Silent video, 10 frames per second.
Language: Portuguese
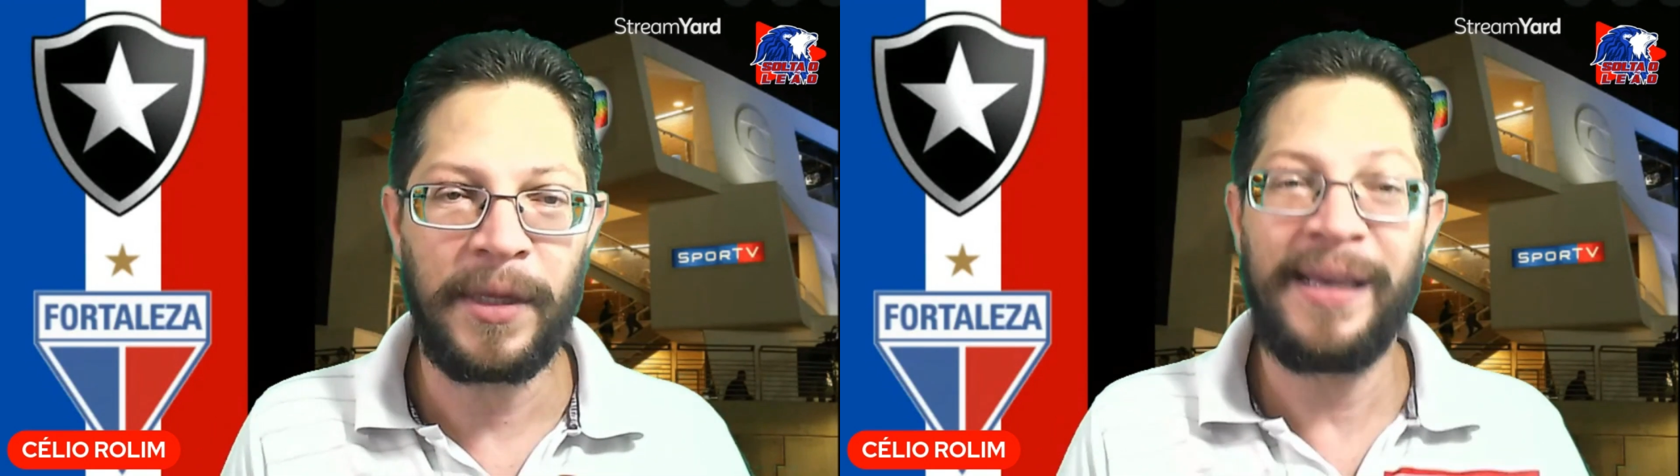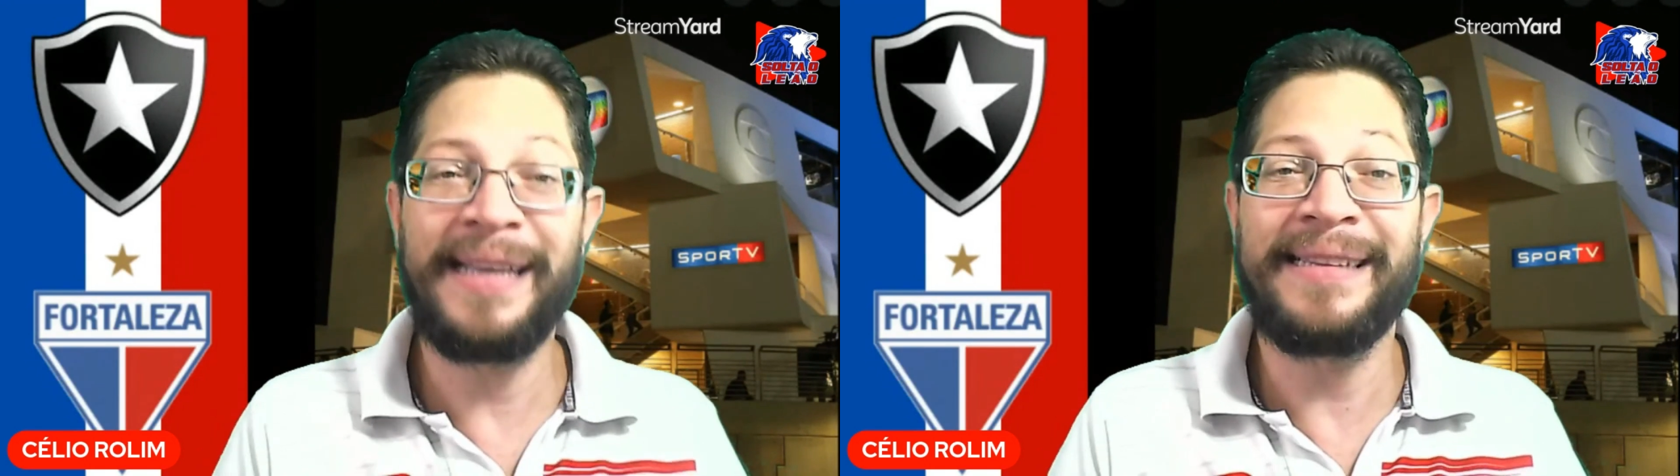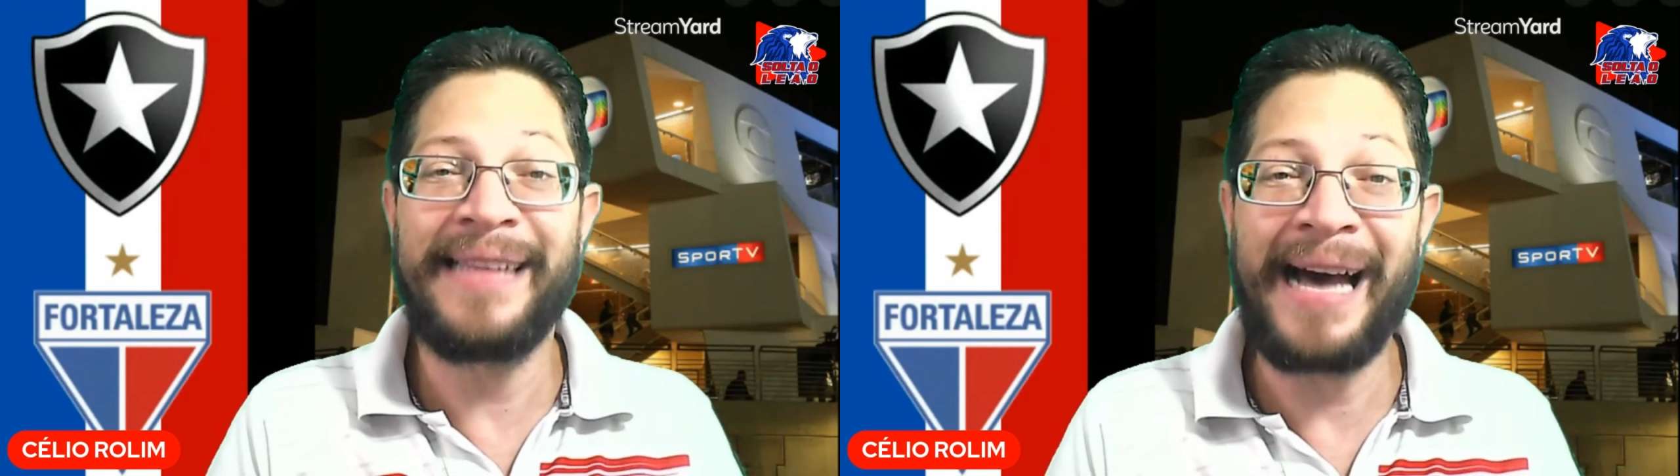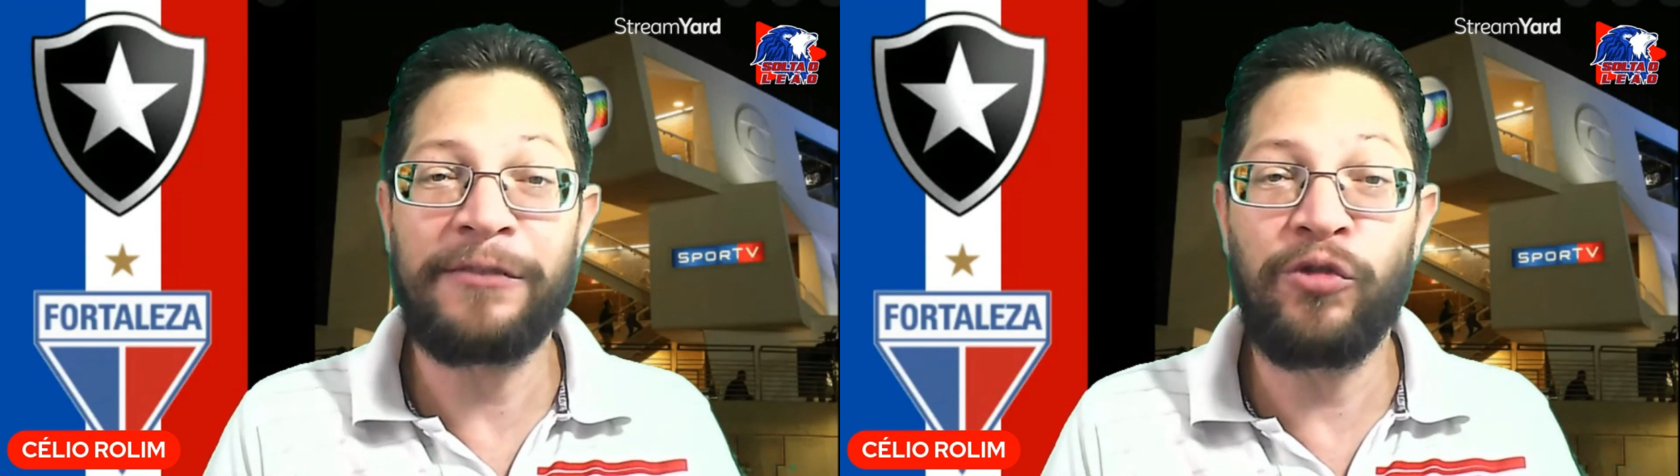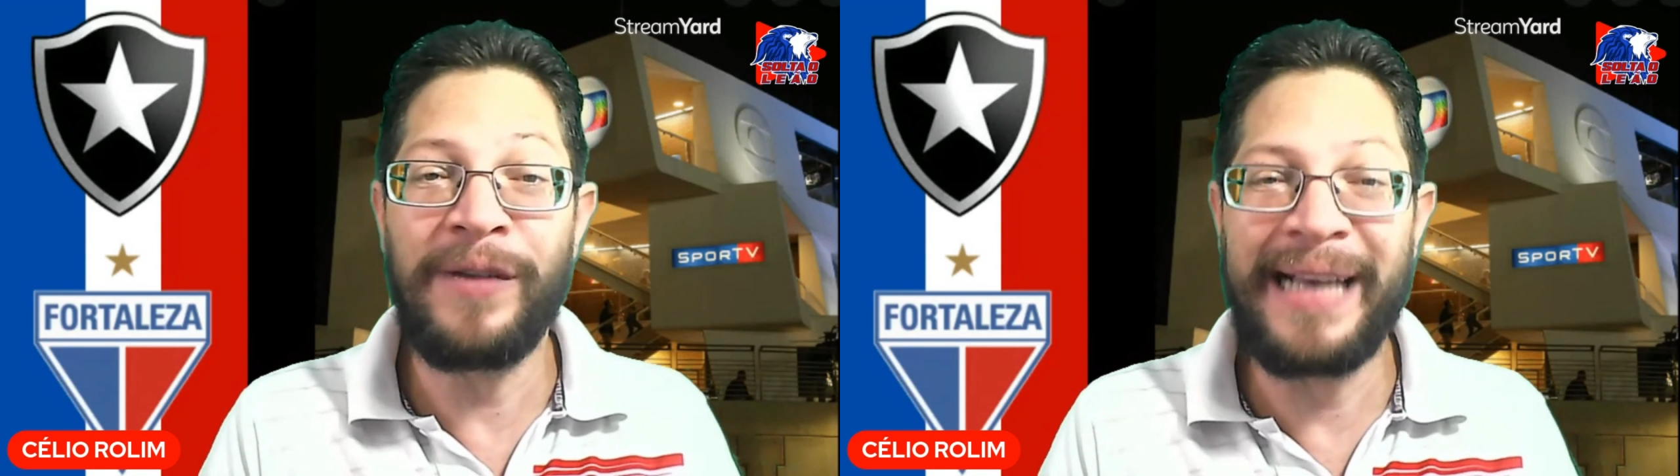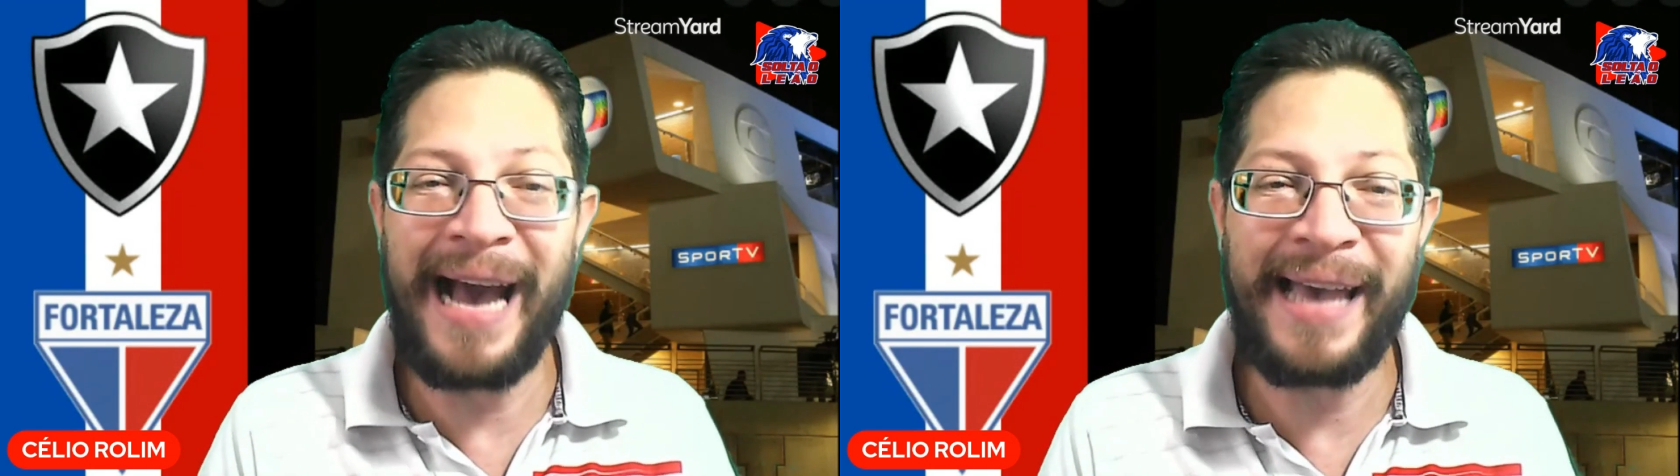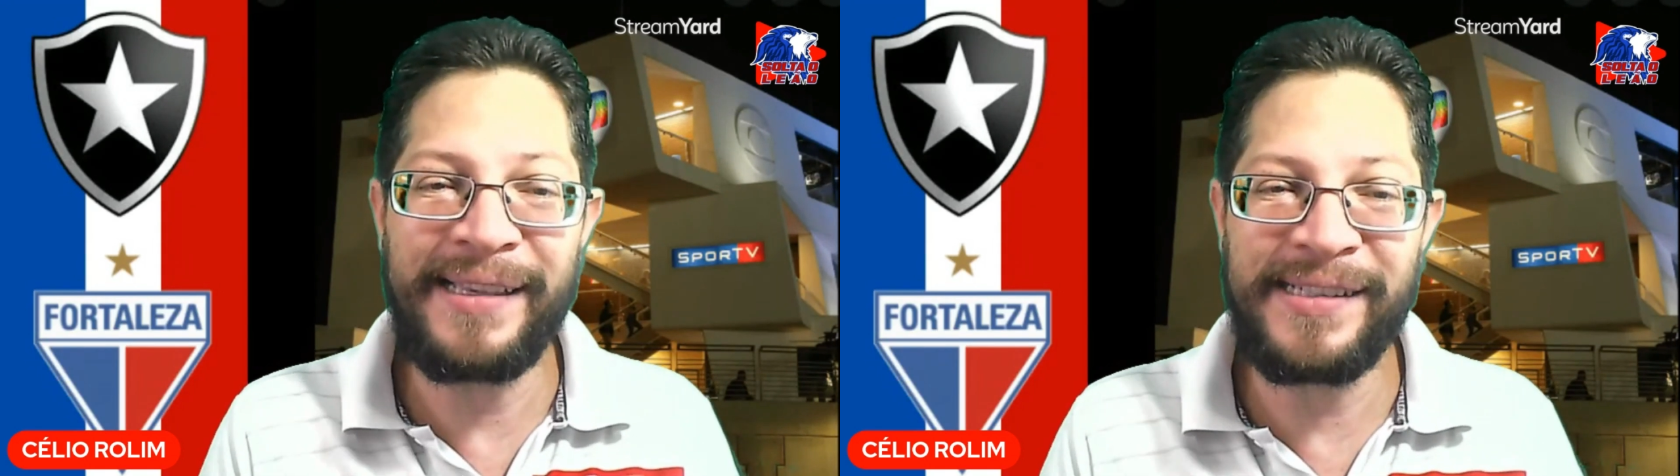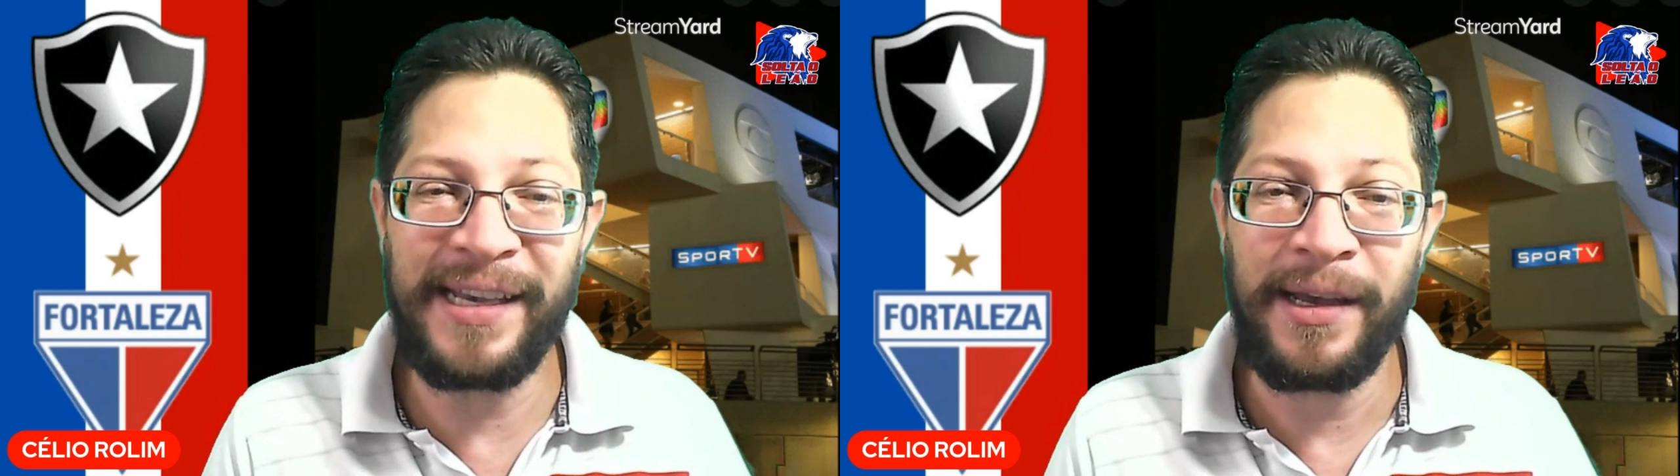Renato
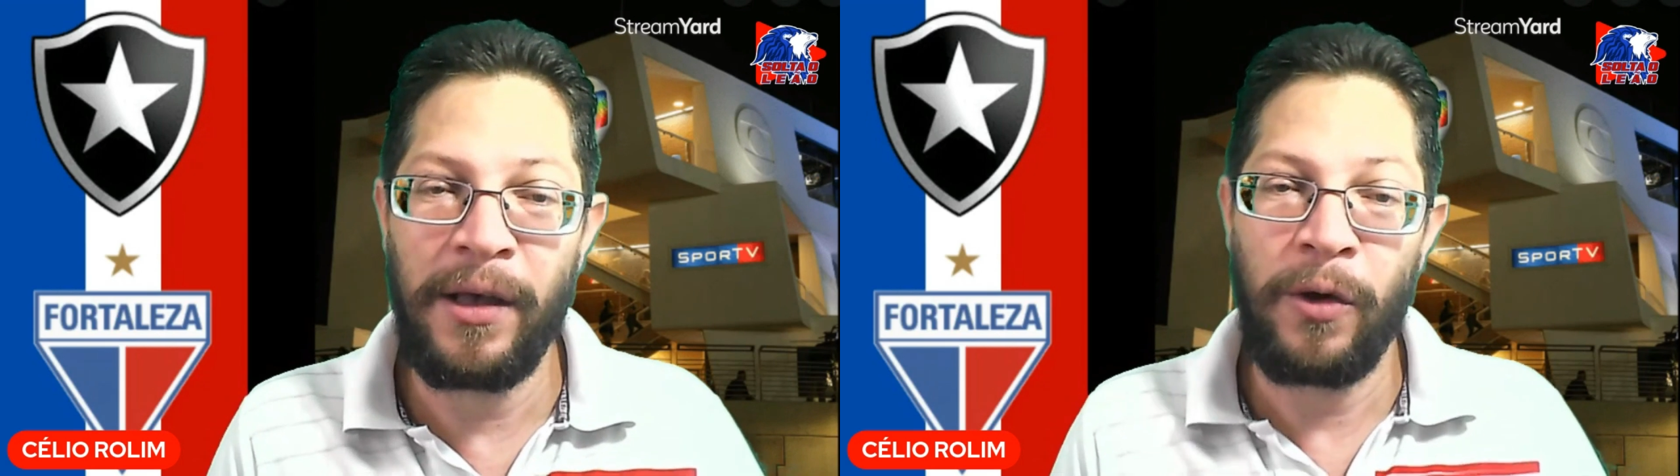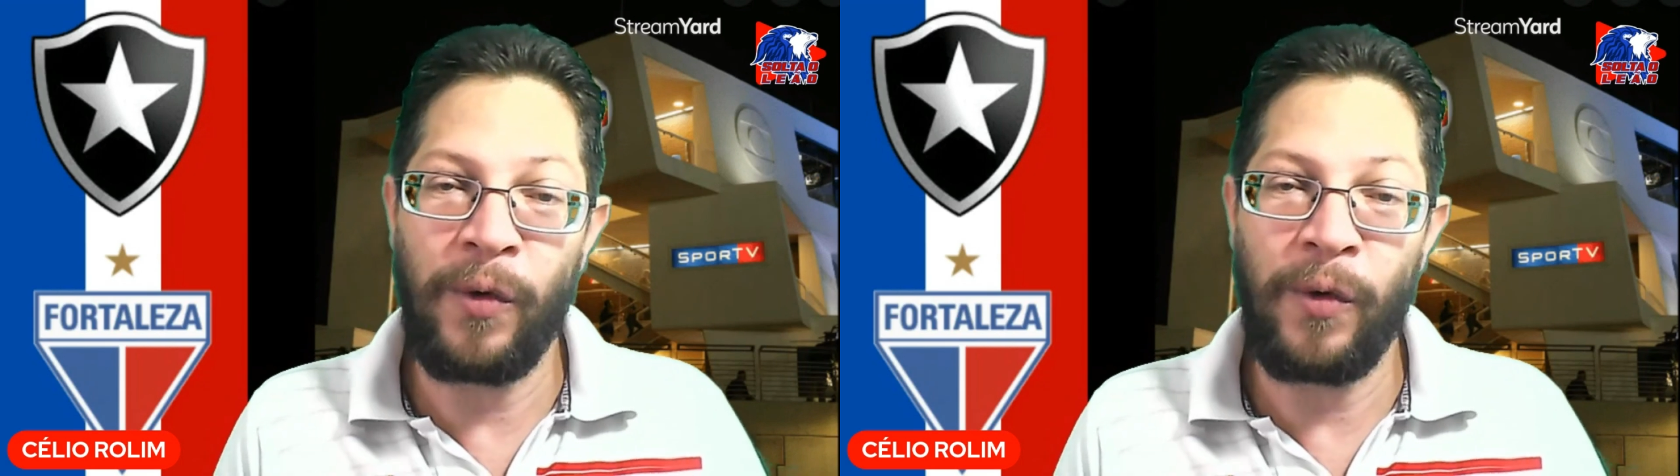Kaiser.